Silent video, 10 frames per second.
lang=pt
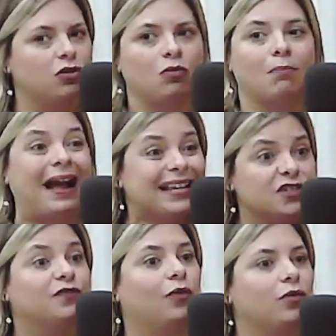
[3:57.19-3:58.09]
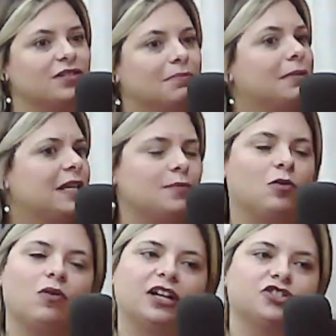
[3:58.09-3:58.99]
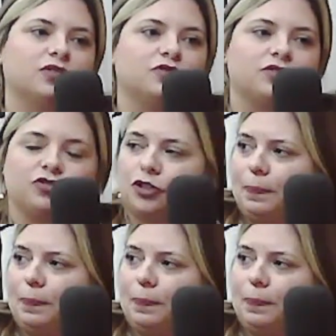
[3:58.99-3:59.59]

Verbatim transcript: com mais força, mesmo com questões de